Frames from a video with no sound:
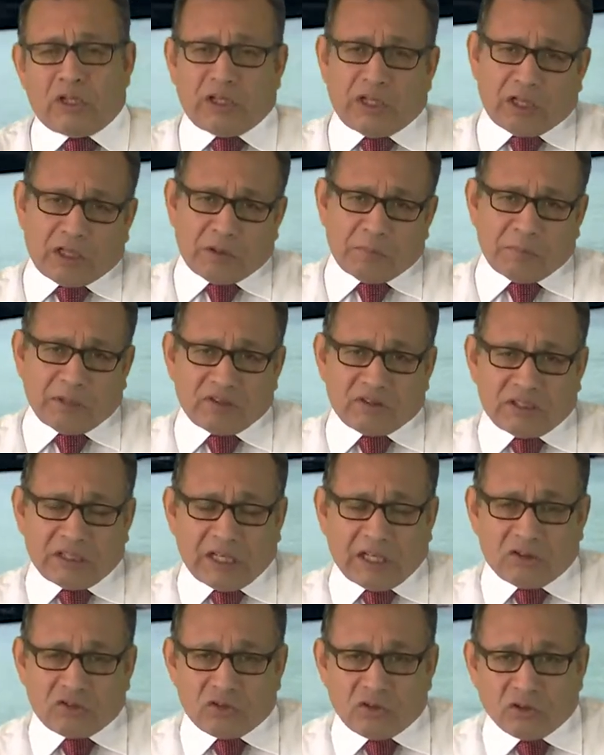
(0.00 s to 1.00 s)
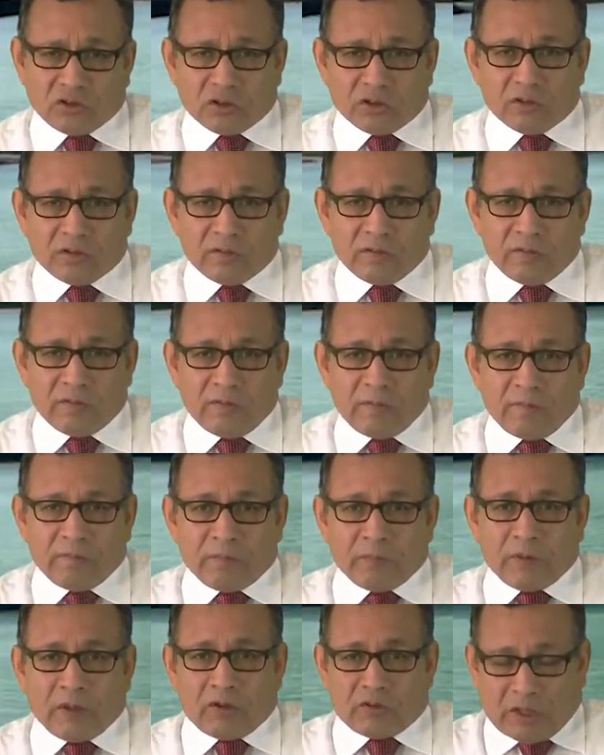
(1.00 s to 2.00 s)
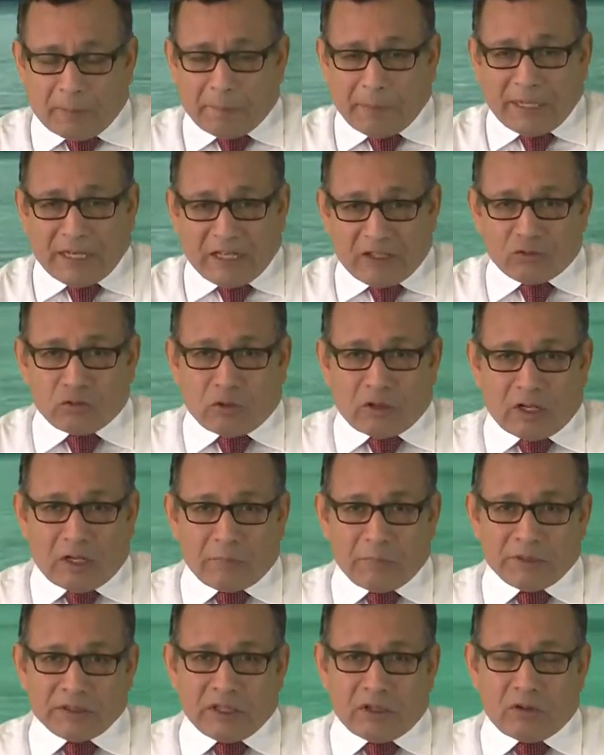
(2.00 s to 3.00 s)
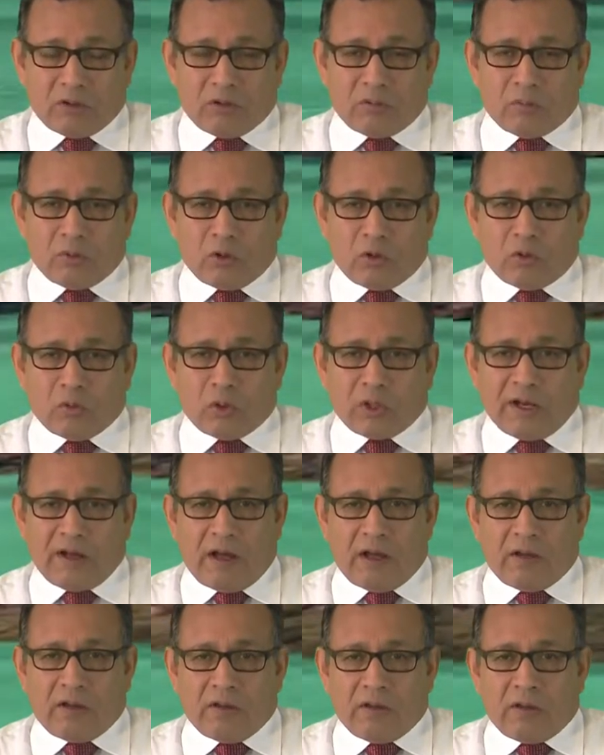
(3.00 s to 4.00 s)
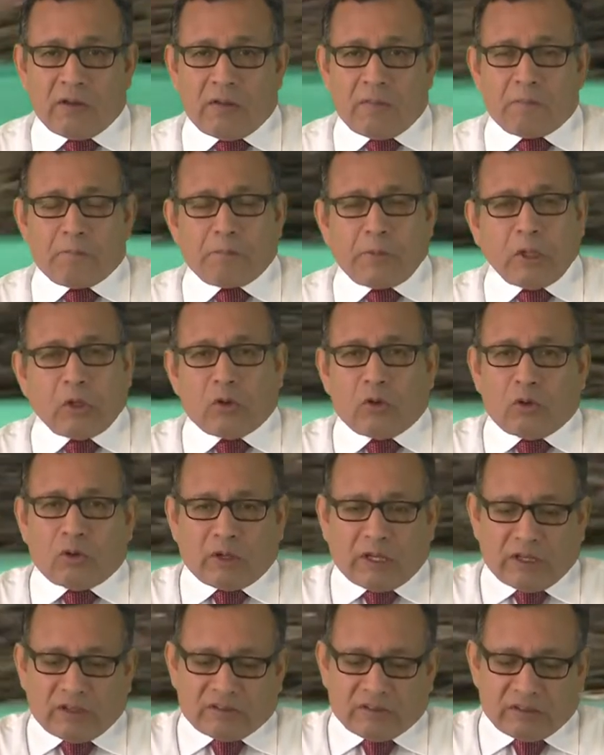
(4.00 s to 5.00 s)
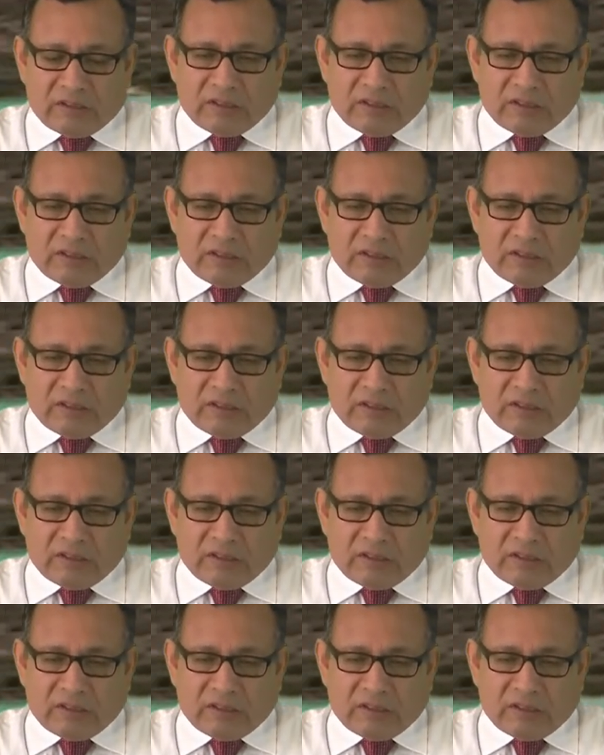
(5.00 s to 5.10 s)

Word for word: y en investigación. O sea, para eso realmente lo buscaba. Pero lo que,